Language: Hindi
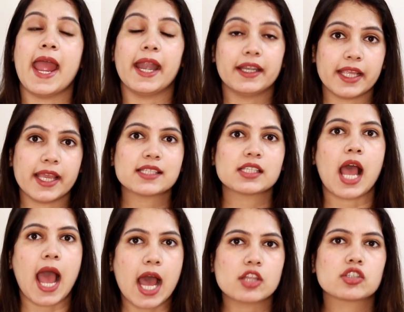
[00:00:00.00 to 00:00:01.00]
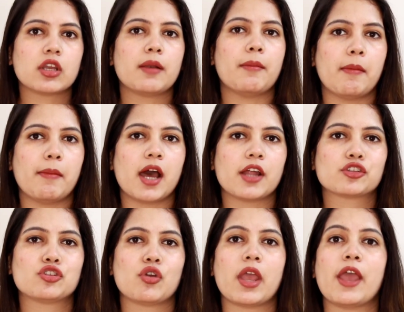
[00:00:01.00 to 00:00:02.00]
एंड येस आजकल मामा
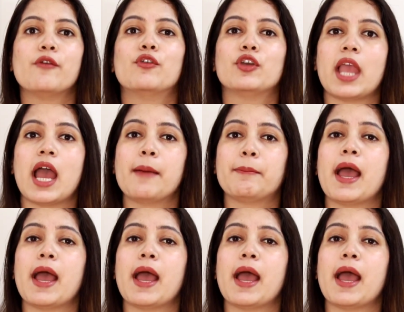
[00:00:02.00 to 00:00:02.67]
जो है वो यहाँ